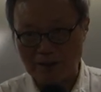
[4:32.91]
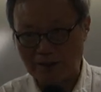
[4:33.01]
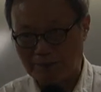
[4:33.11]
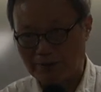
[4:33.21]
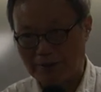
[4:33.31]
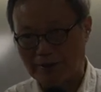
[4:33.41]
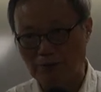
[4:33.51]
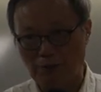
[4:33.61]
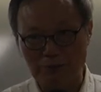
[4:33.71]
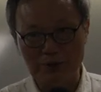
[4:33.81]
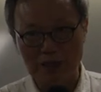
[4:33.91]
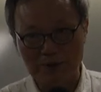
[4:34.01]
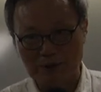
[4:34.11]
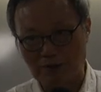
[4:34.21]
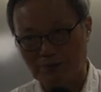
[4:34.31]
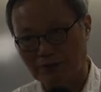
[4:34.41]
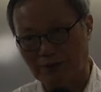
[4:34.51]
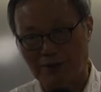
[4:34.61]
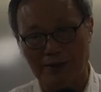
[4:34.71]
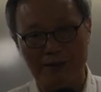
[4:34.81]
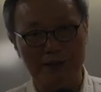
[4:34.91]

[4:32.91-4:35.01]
봐야 한단 말이에요. 그 원본이 하나밖에 없어요. 예.